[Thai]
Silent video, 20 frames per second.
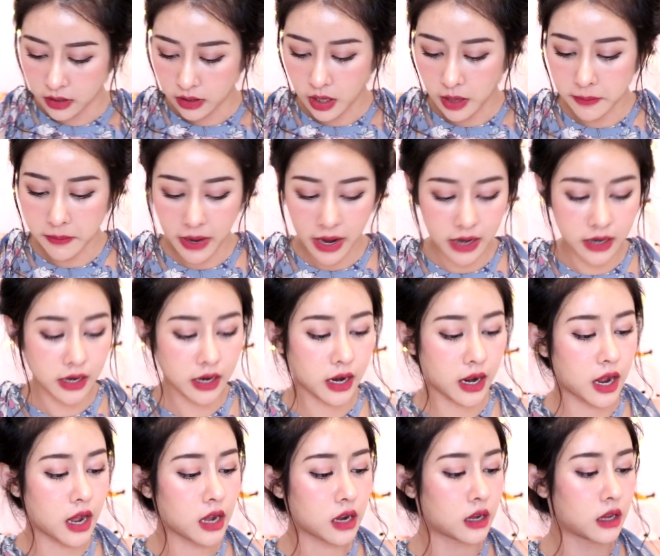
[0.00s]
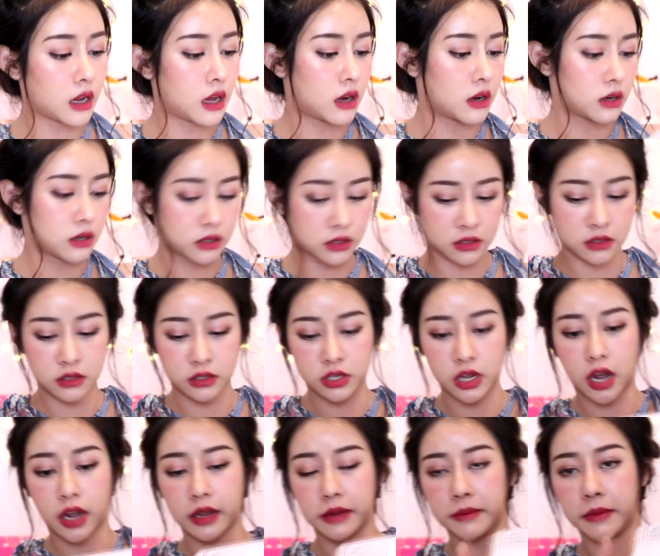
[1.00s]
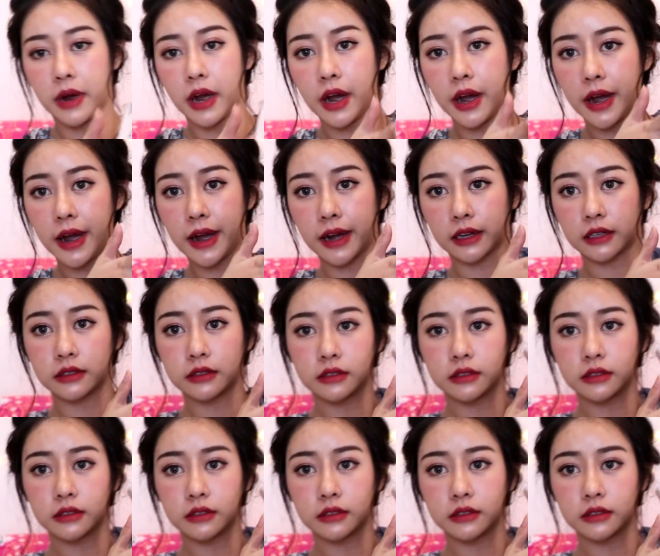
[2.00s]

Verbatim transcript: ต่อไปนะคะกล่องใหญ่มาก